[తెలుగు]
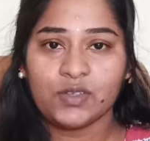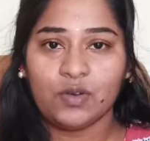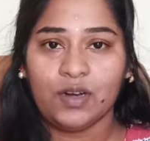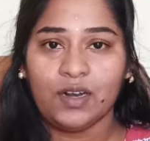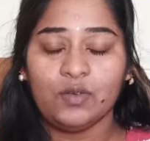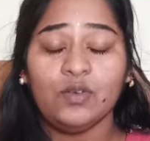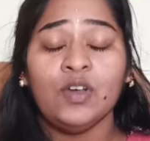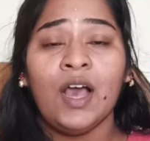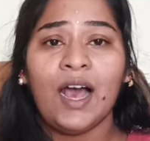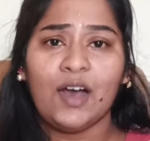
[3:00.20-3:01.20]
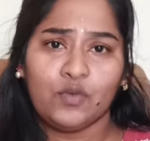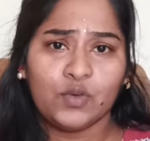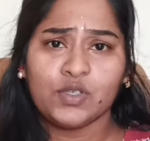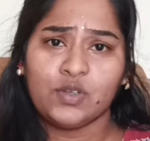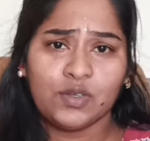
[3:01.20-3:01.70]
చేసుకున్నాను ఆ
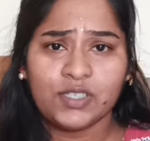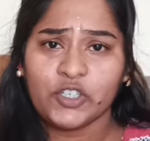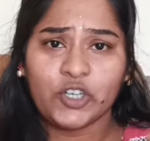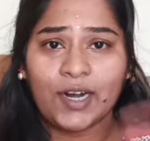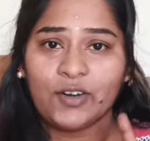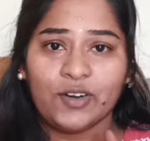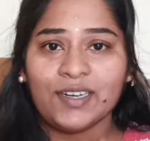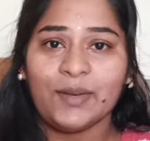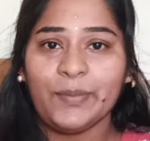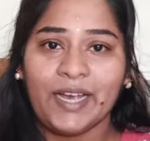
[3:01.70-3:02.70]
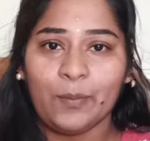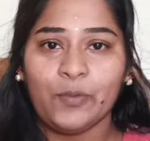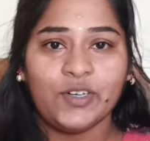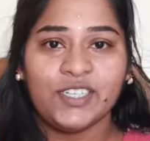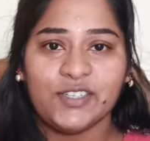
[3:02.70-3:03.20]
ఓట్స్ దోస షార్ట్ కూడా నేను మీకు
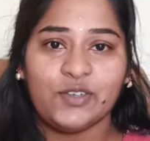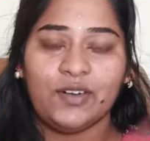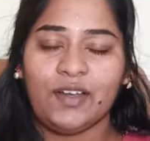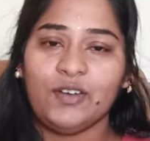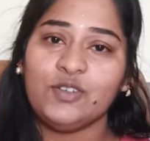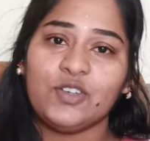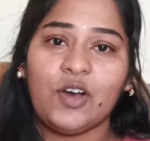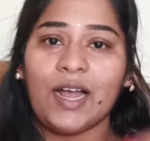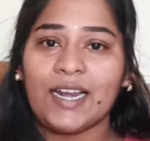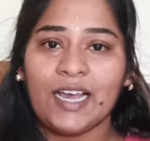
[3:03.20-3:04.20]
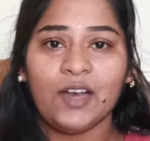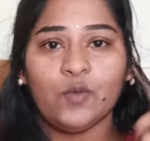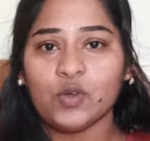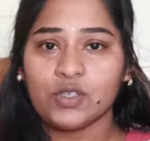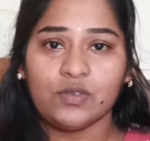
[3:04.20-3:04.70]
అప్లోడ్ చేసి ఉంటాను సో అట్లాగా
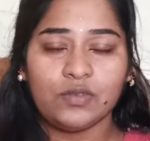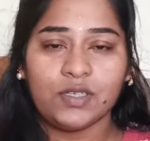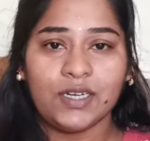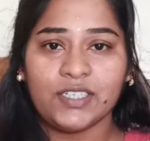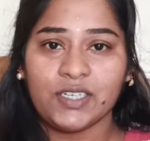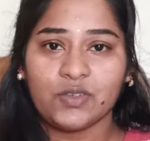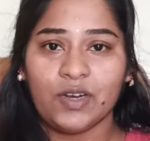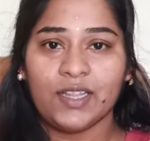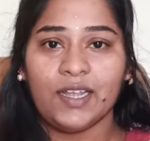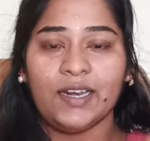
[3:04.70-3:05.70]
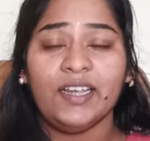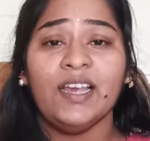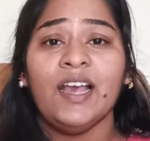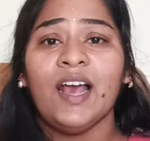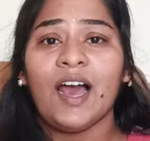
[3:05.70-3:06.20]
ఓట్స్ దోస చేసుకునేదాన్ని
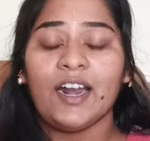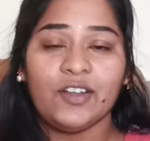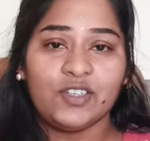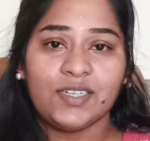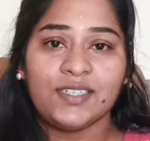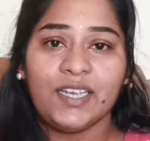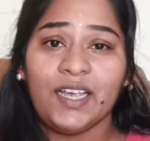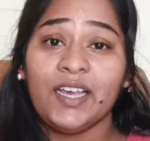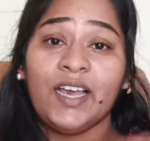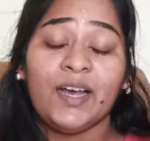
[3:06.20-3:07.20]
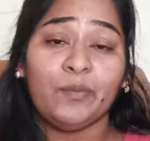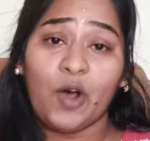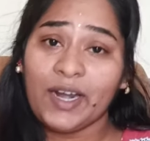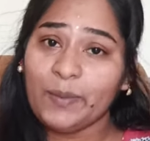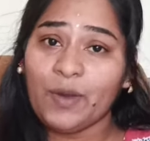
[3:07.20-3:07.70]
అండ్ వచ్చేసి
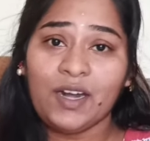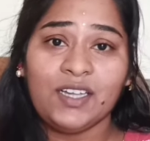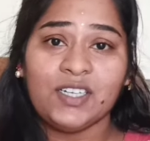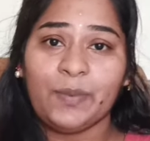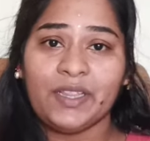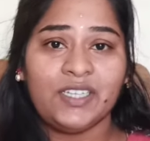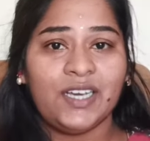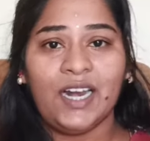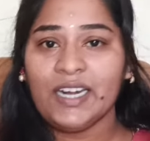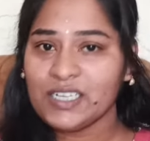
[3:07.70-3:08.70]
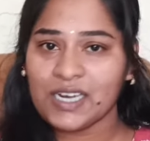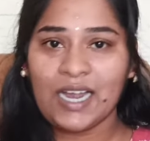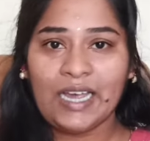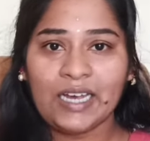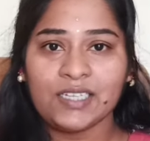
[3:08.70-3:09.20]
మార్నింగ్ మార్నింగ్ చపాతి చేయాలంటే
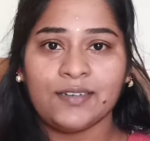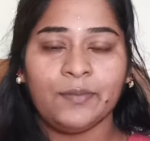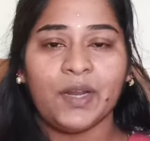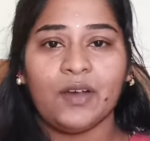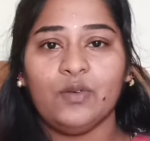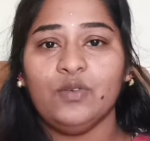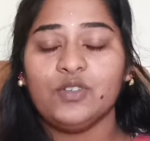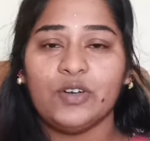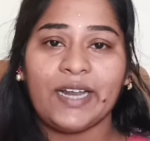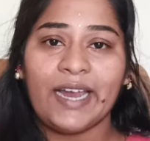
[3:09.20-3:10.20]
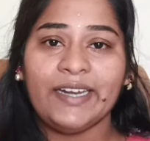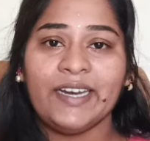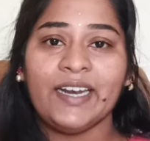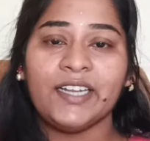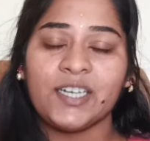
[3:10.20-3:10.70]
చాలా కష్టం నాకు సో నైట్
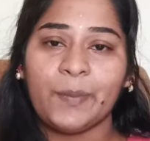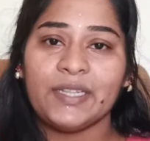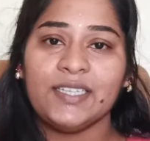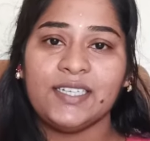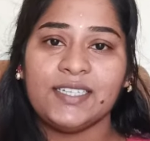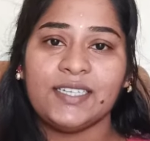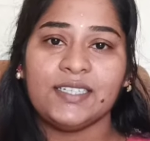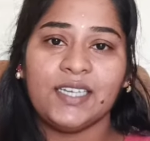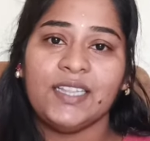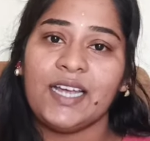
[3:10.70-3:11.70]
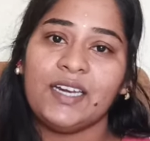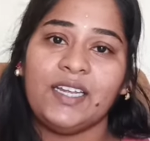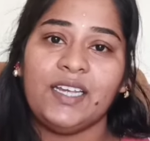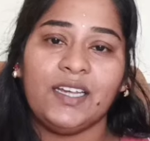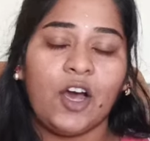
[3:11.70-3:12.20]
నేను చపాతి చేసేసి దాన్ని